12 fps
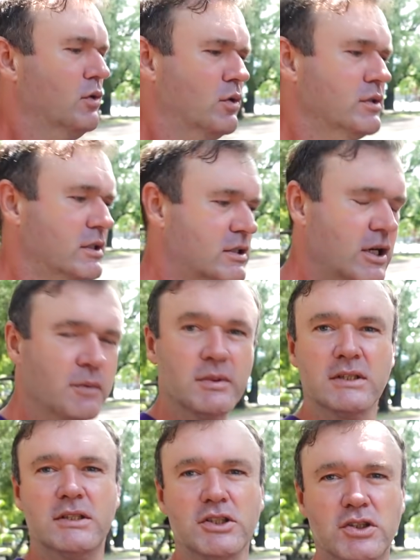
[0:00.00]
Und ich glaube,
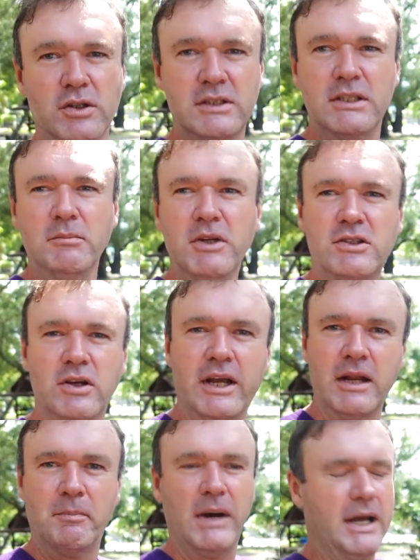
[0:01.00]
das ist schon ziemlich so
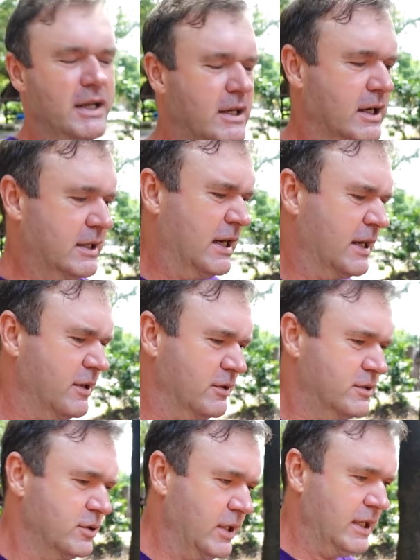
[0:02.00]
eine Panikattacke
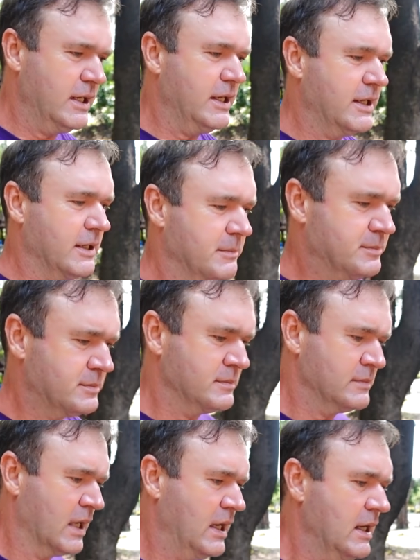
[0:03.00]
und so ähnlich
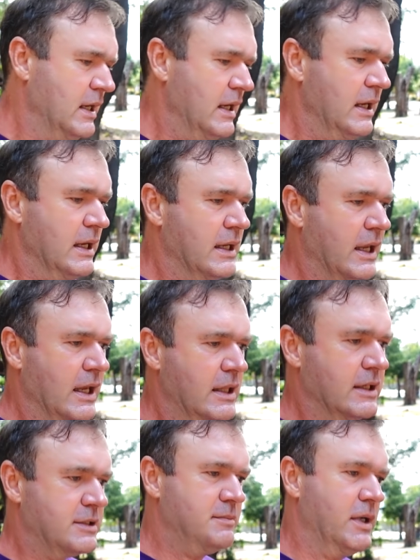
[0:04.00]

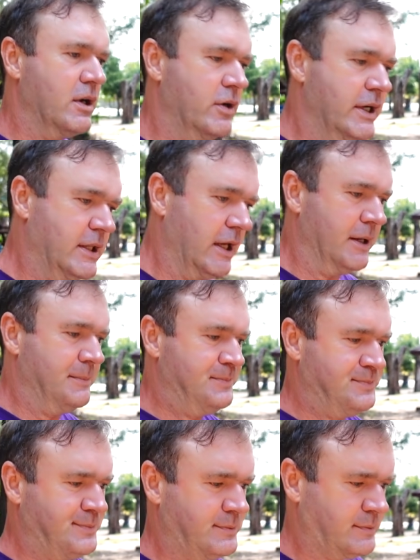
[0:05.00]
geht es mir heute.
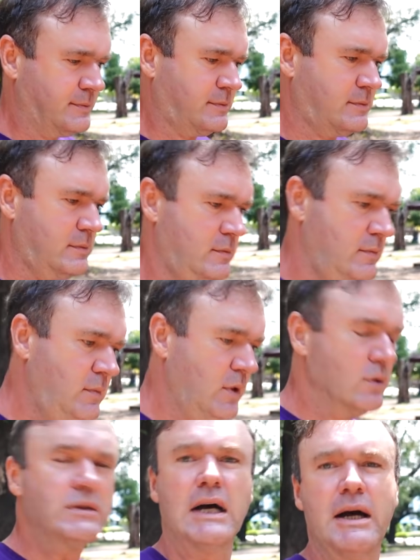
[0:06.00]

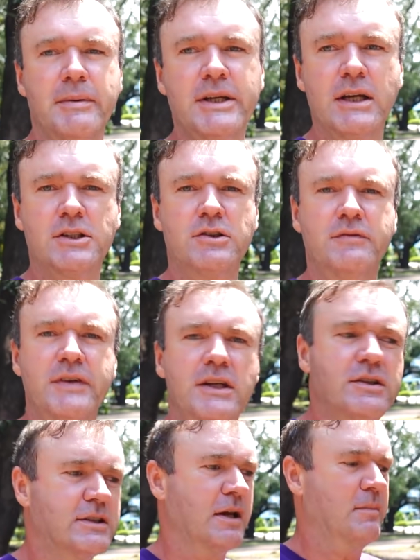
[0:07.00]
Und da habe ich ja schon
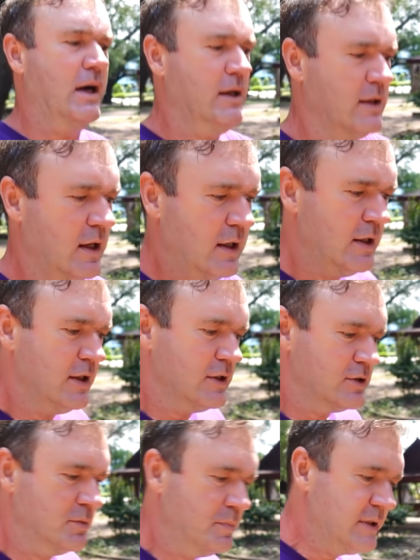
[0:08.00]
Videos gemacht,
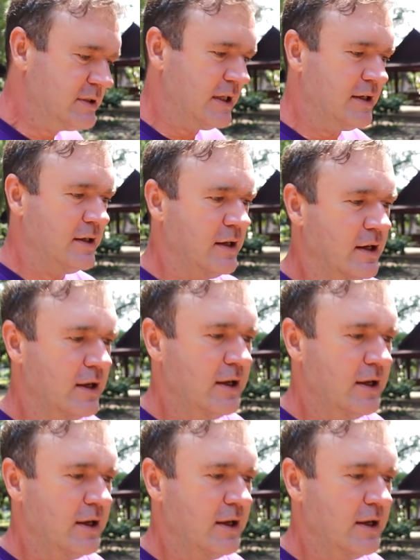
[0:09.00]
so ein bisschen,